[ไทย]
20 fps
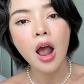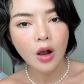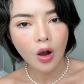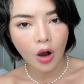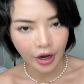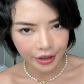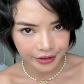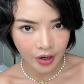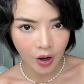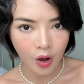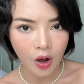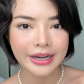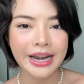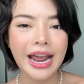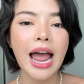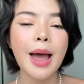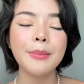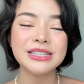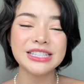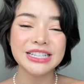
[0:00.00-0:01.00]
ก่อนนอนนะ
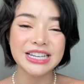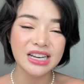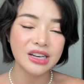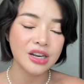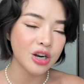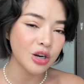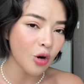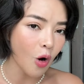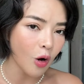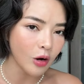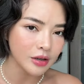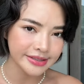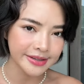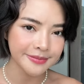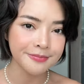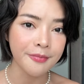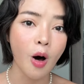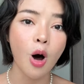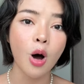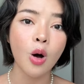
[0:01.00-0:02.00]
คะ มันจะดีในเรื่องของส
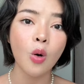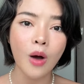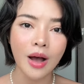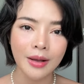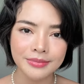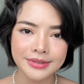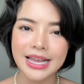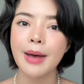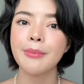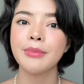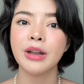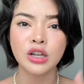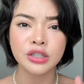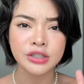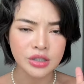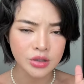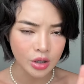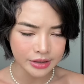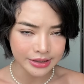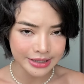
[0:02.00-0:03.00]
มองความจำแล้วก็
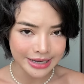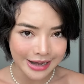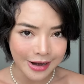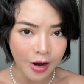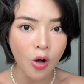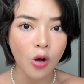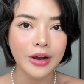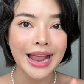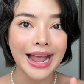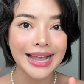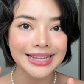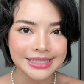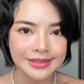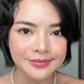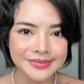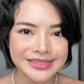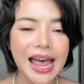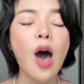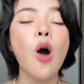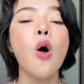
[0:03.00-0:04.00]
จะลดในเรื่องของการซึม
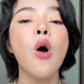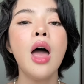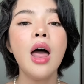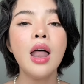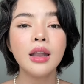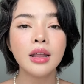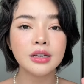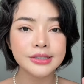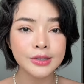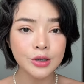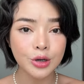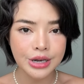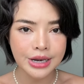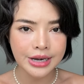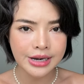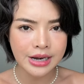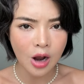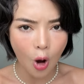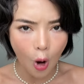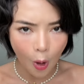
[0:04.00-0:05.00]
เศร้า แล้วก็จะลดใน
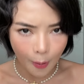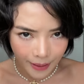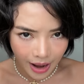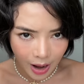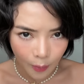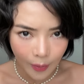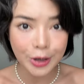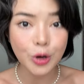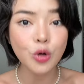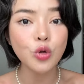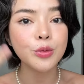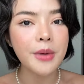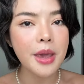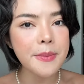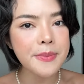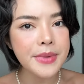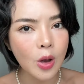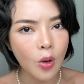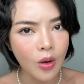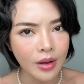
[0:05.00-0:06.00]
เรื่องของภาวะที่คุณไม่
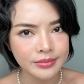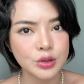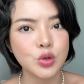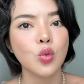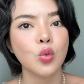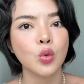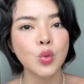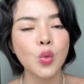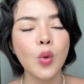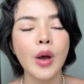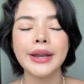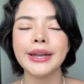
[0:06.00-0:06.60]
มีความสุขด้วย